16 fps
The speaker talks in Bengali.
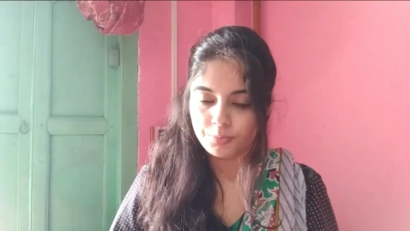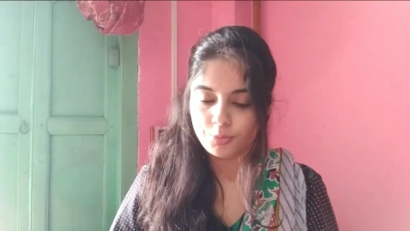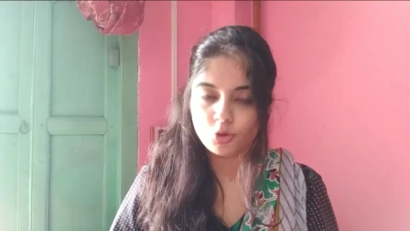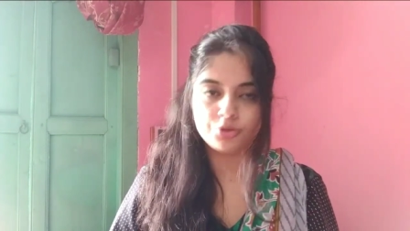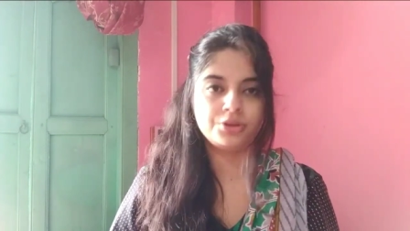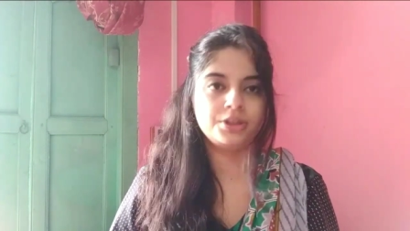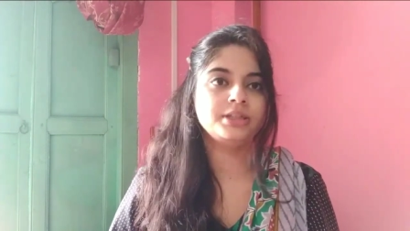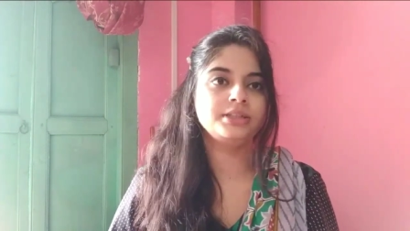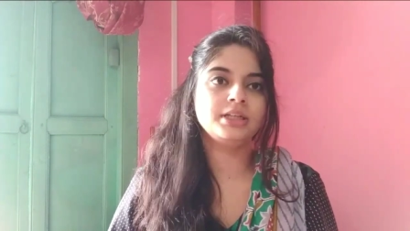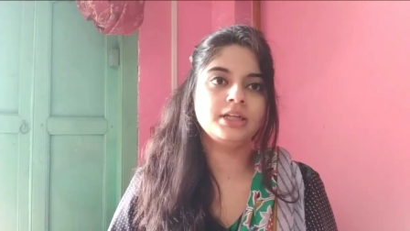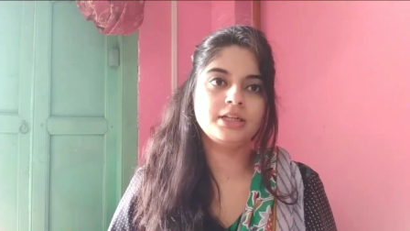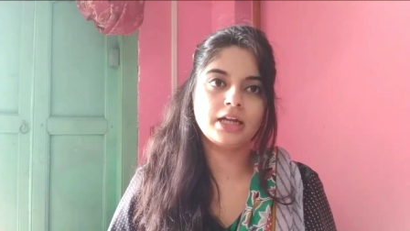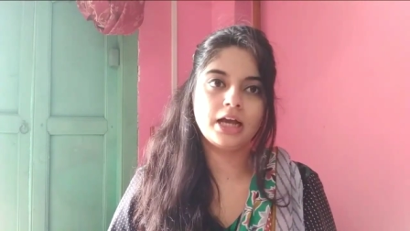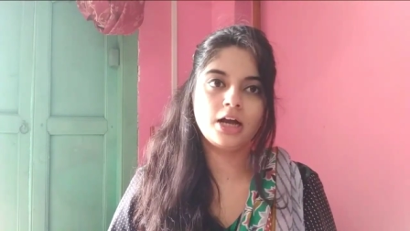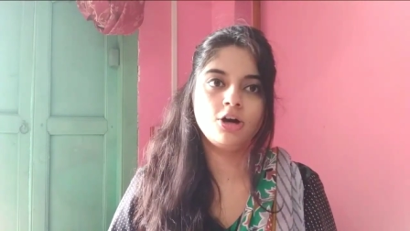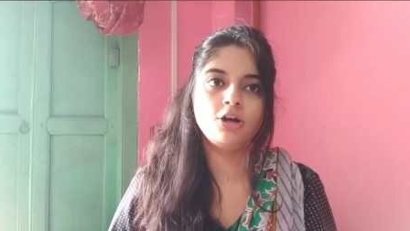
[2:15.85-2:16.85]
প্রত্যেকটা
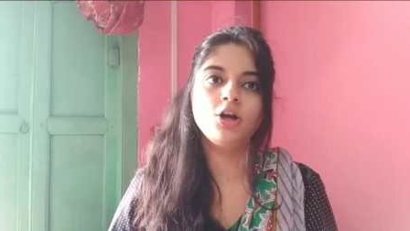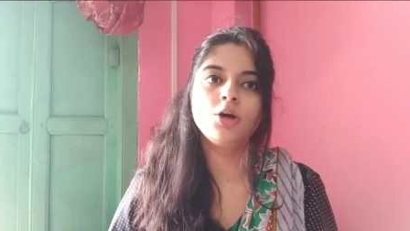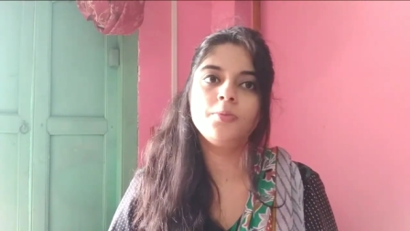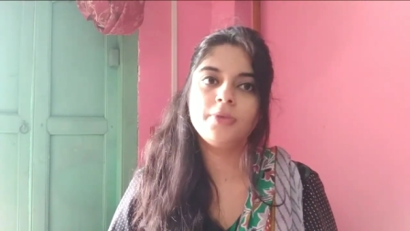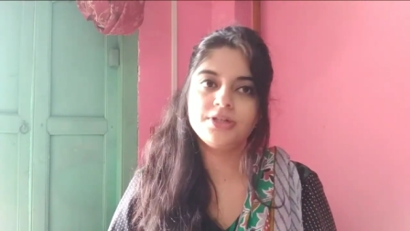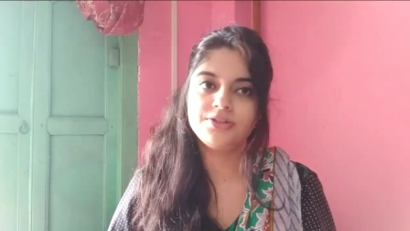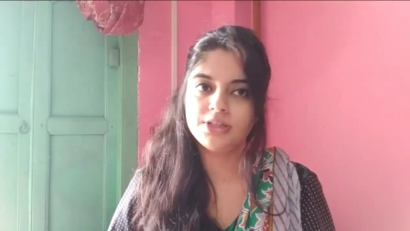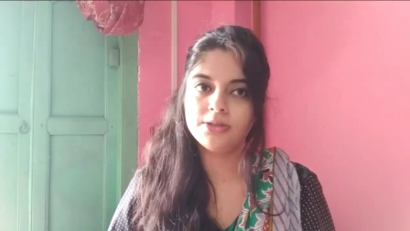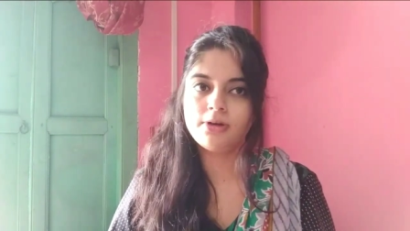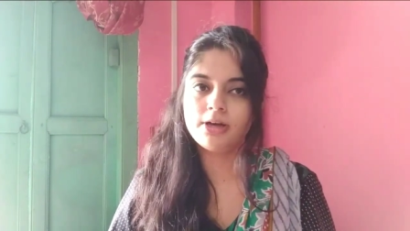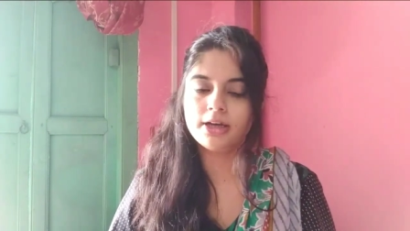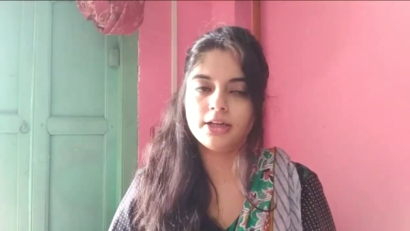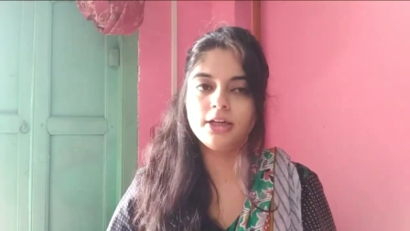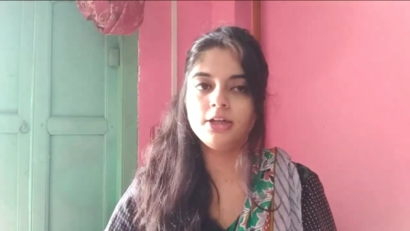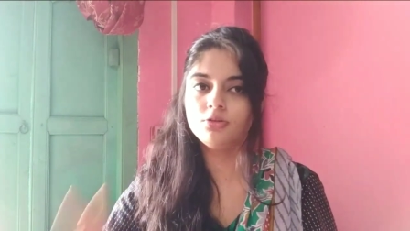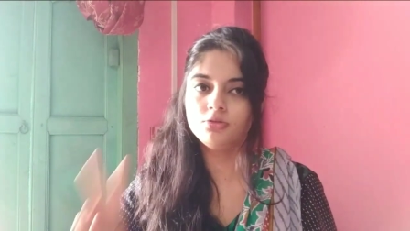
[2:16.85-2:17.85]
না হলেও
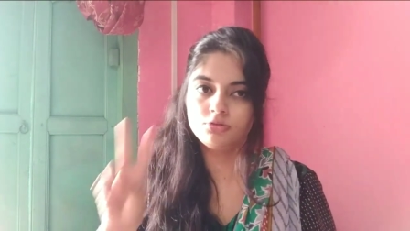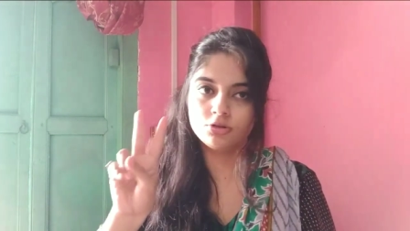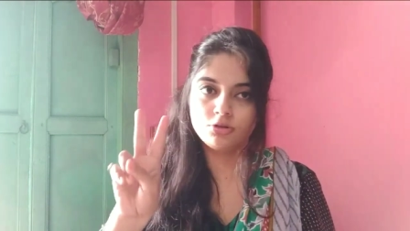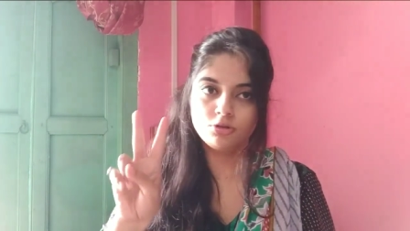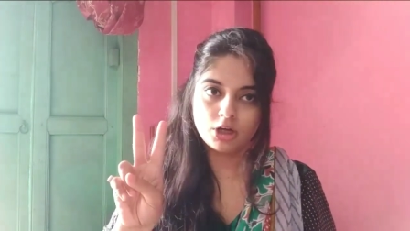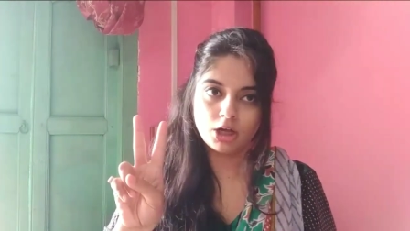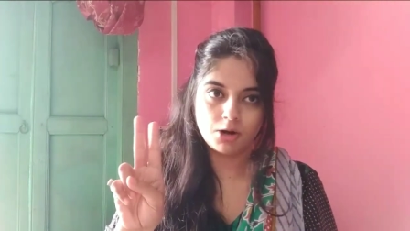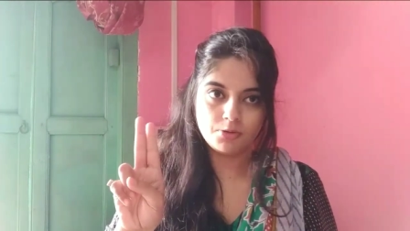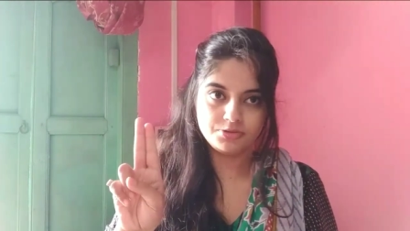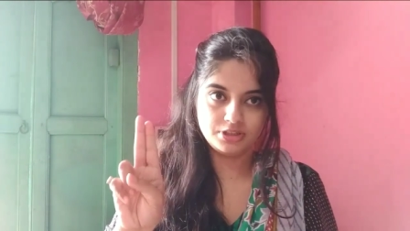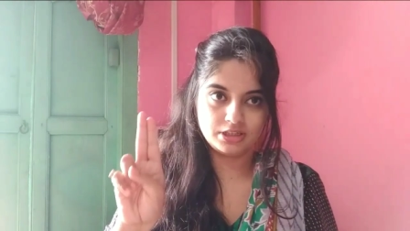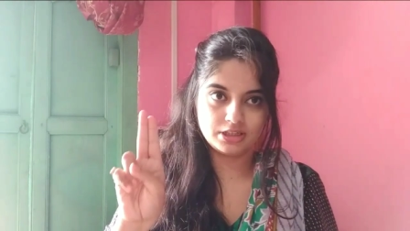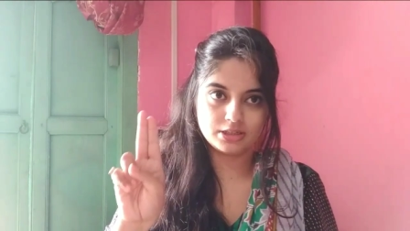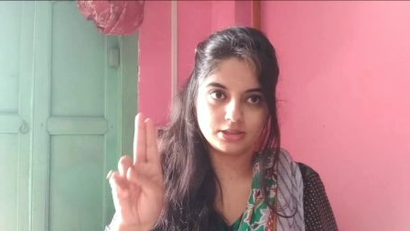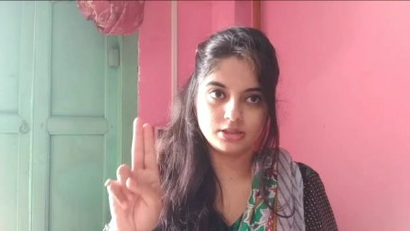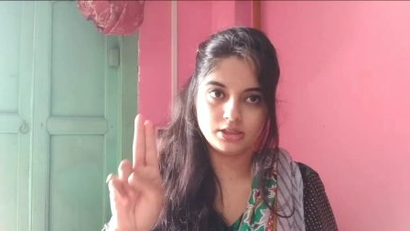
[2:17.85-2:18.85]
বেশিরভাগেরই দুটো করে
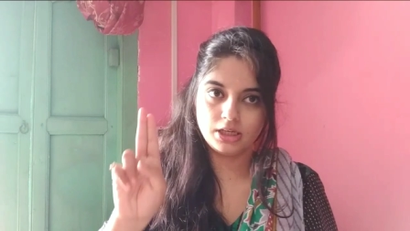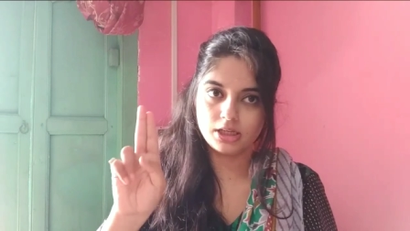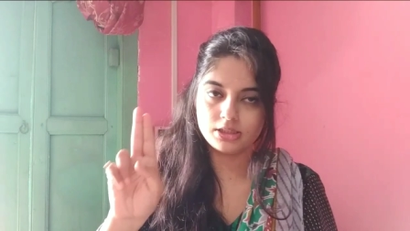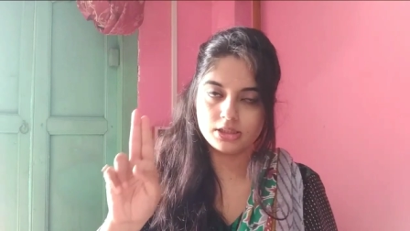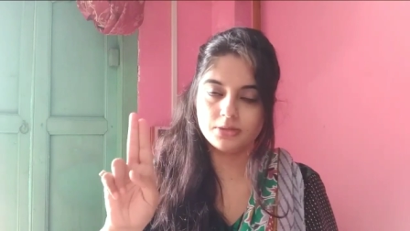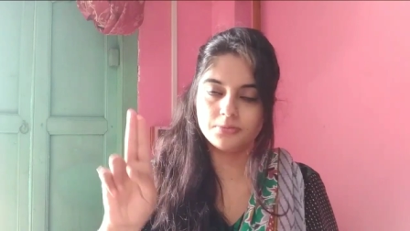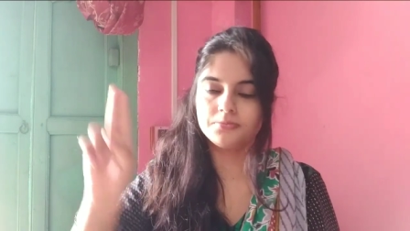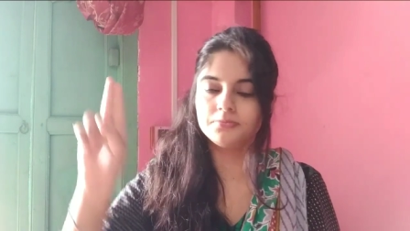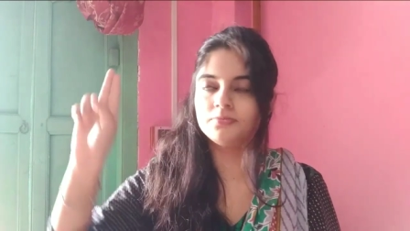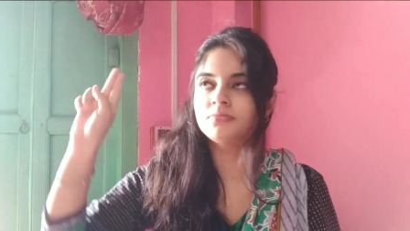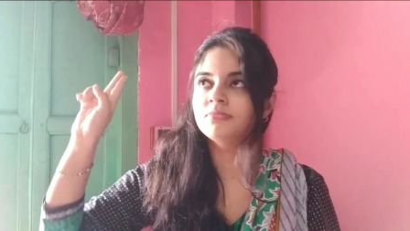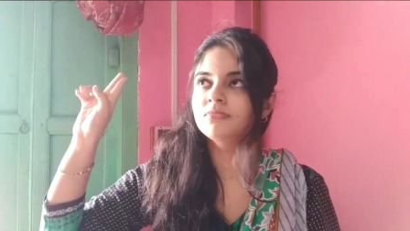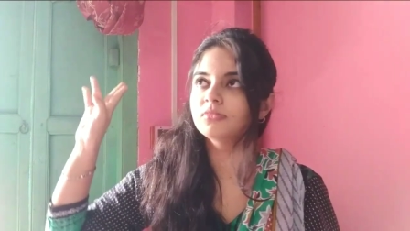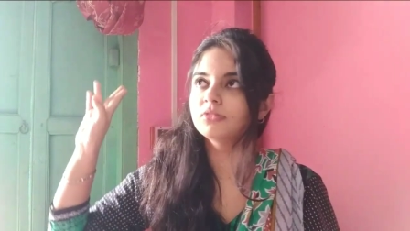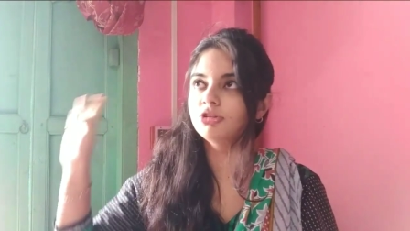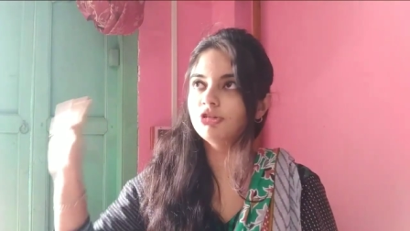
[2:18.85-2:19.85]
অপশন আছে ঠিক আছে
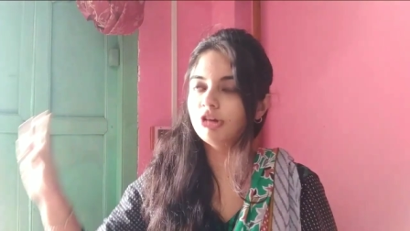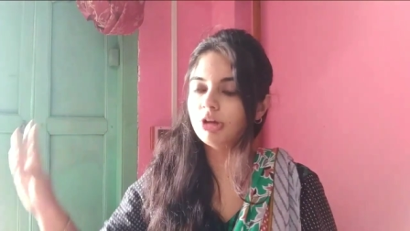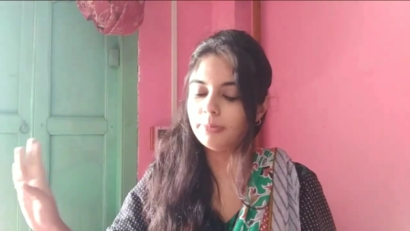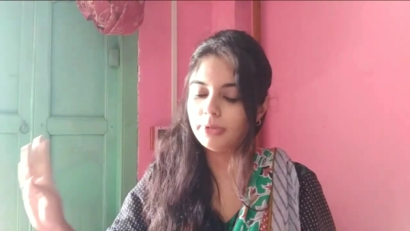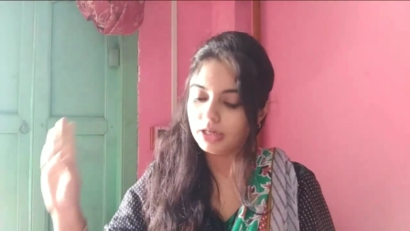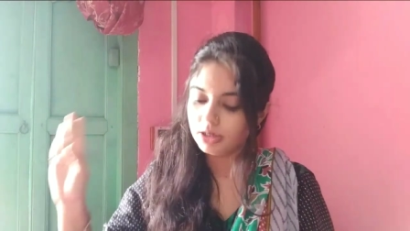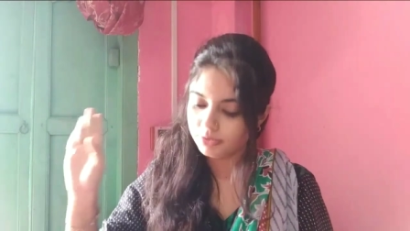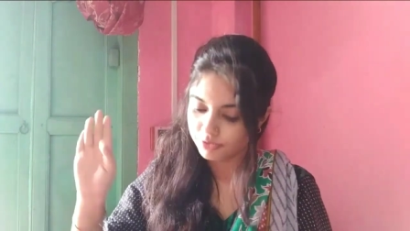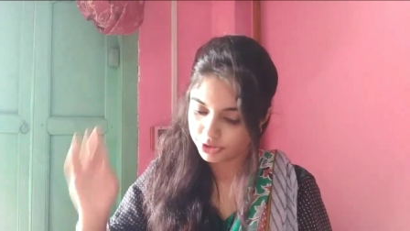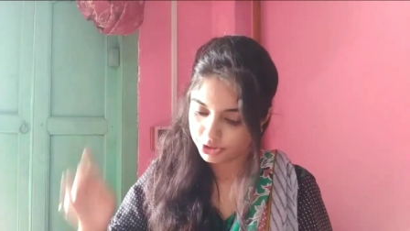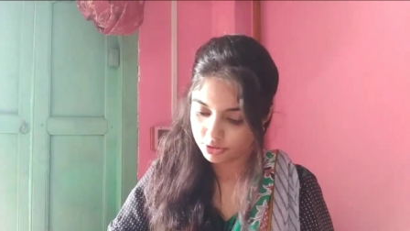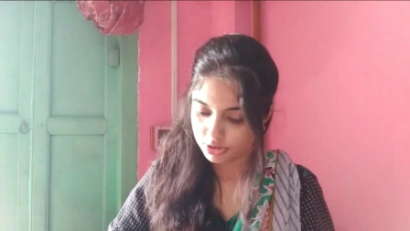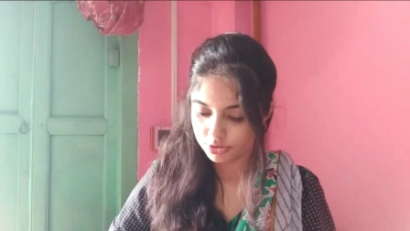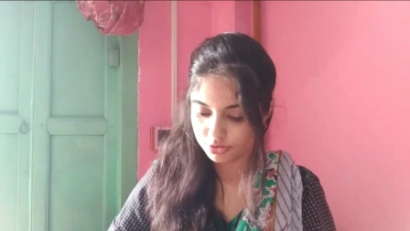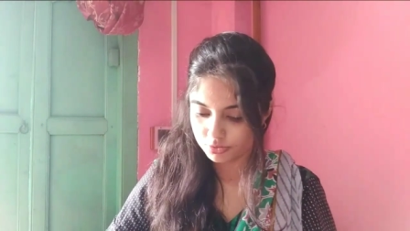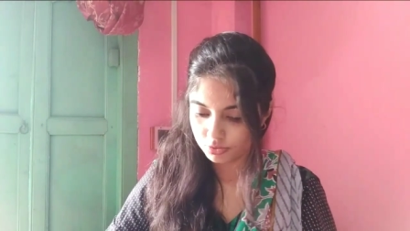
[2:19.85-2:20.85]
তো এবার
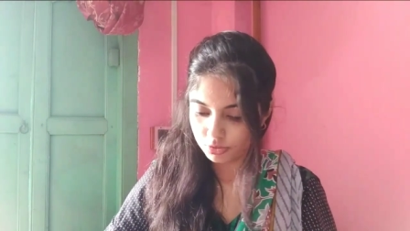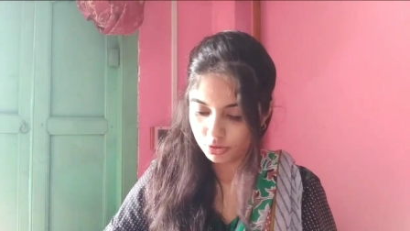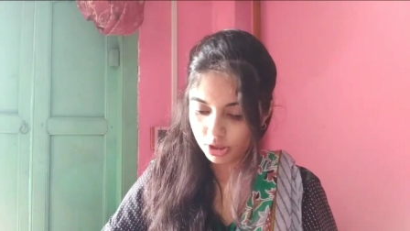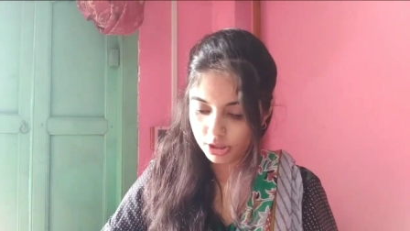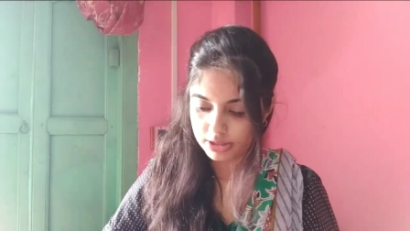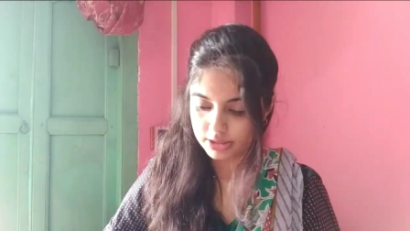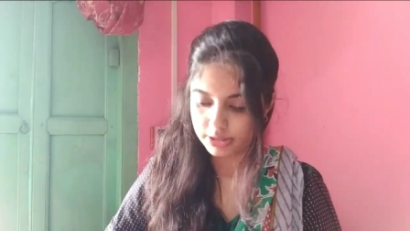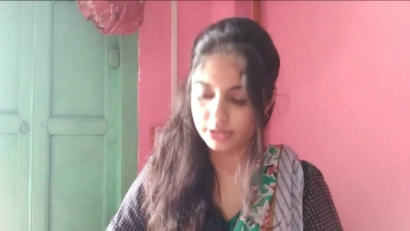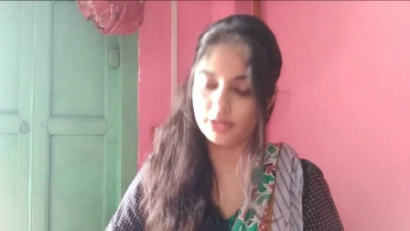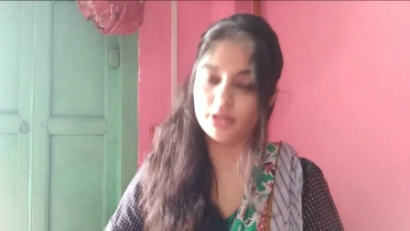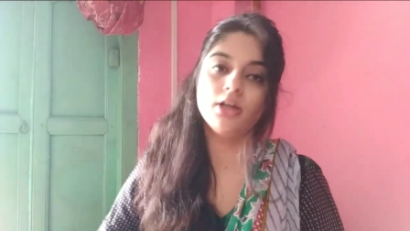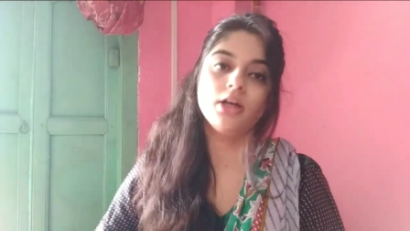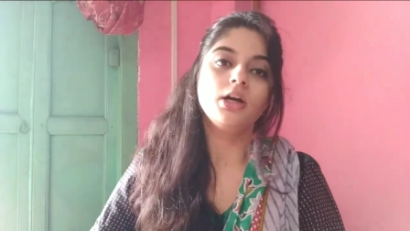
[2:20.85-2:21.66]
ভিডিওটা শুরু করা যাক